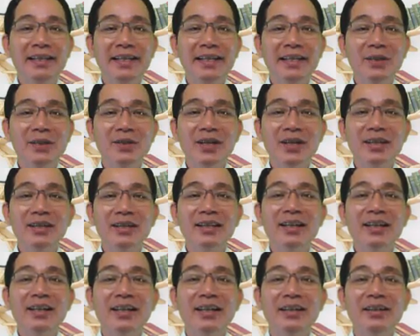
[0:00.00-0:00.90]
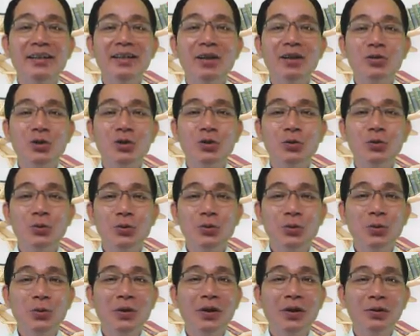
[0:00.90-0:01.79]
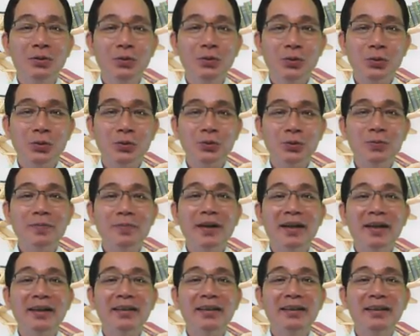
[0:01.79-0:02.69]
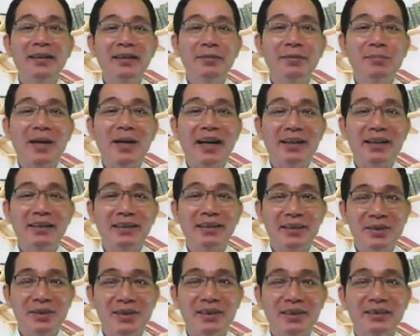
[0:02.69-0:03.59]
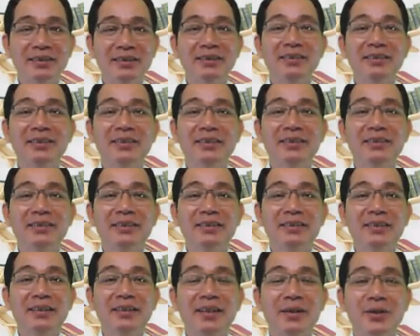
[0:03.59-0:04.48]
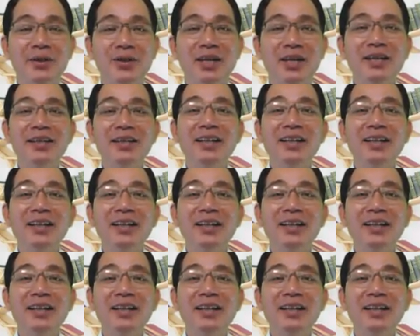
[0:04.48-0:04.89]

nì trên tờ giao chu của tủ su mà bạn thực sự à,